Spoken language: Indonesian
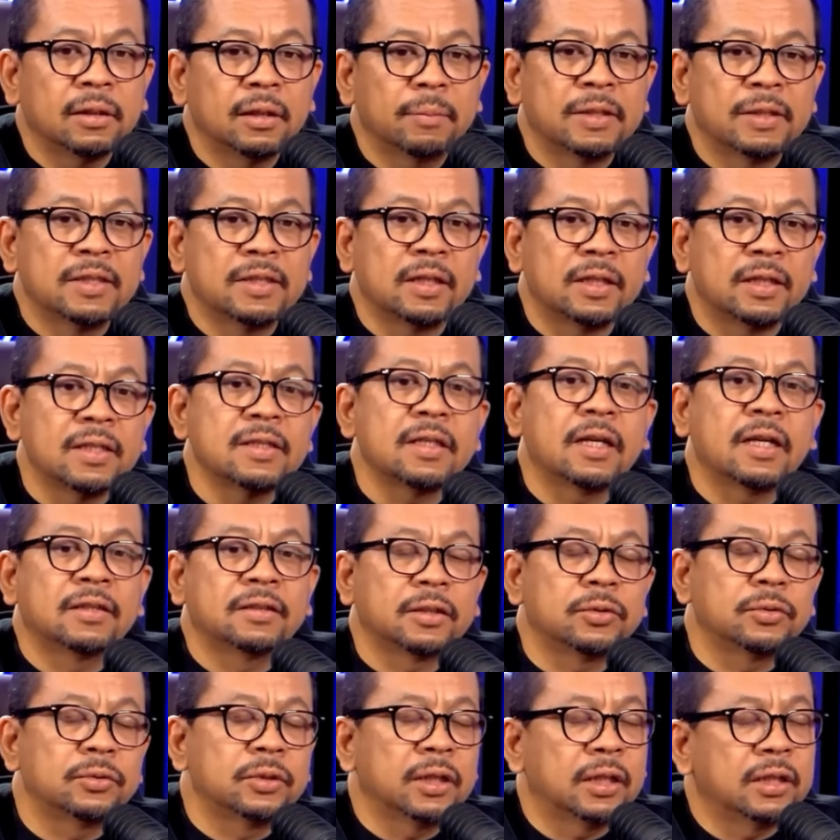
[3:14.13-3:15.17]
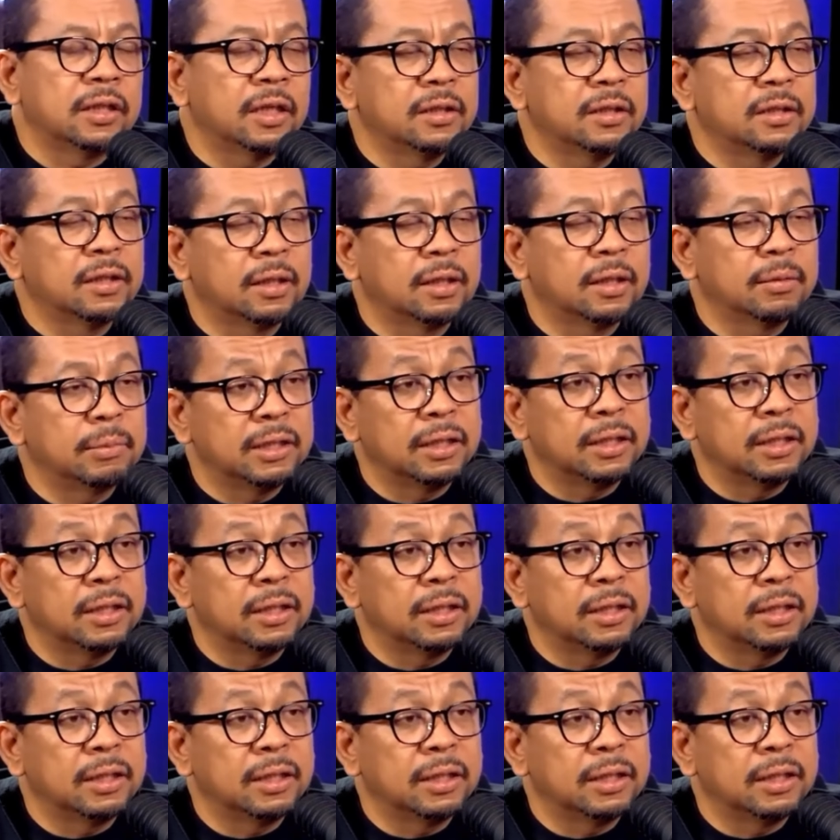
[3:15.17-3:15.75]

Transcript: hemat saya salah satunya adalah dengan